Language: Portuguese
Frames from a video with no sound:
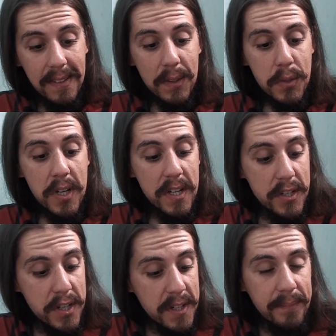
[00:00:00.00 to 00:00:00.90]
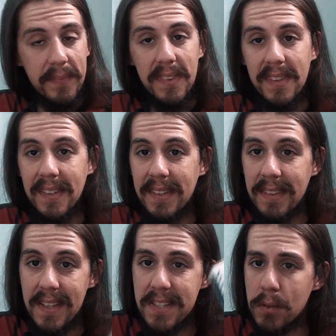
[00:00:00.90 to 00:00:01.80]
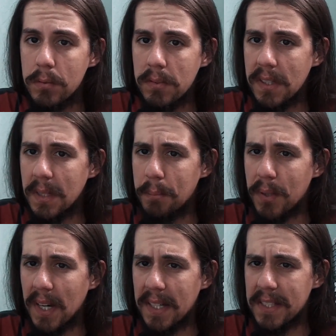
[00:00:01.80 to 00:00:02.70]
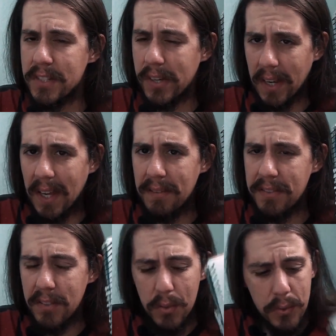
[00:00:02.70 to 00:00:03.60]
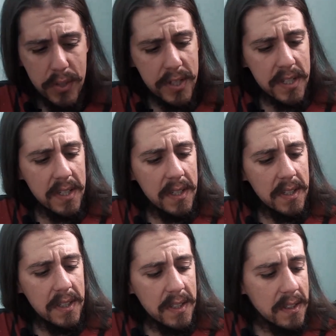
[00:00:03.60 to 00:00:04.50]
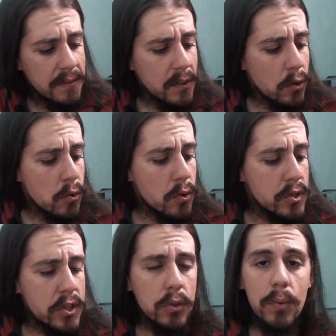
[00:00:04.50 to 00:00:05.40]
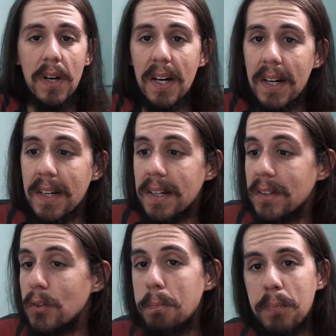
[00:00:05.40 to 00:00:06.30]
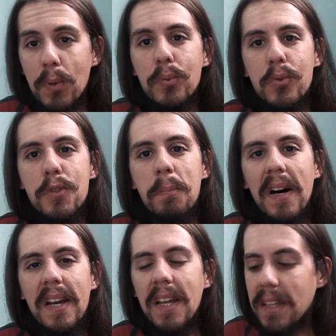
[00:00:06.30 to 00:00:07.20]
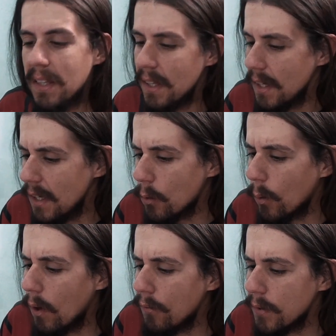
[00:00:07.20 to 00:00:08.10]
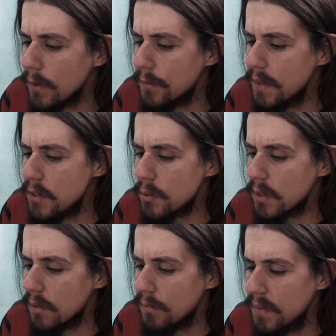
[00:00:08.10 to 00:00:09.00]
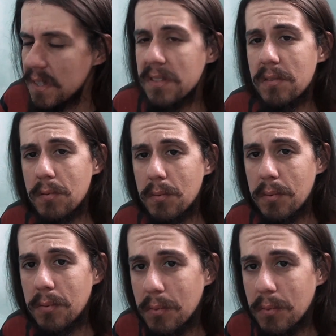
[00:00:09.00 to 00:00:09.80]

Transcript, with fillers: Então, gente, na segunda temporada de Life Note, vou continuar do ponto onde parei. E qual foi o vídeo que eu fiz no,